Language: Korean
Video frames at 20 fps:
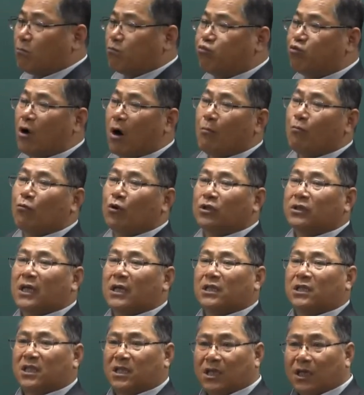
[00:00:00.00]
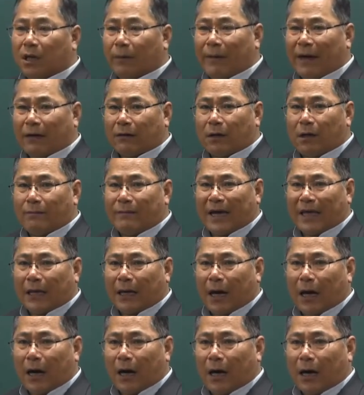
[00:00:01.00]
무엇 무엇에 지급액은
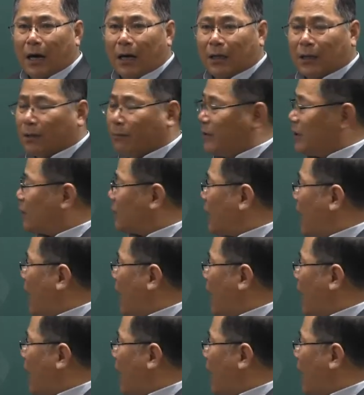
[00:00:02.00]
얼마인가? 그러면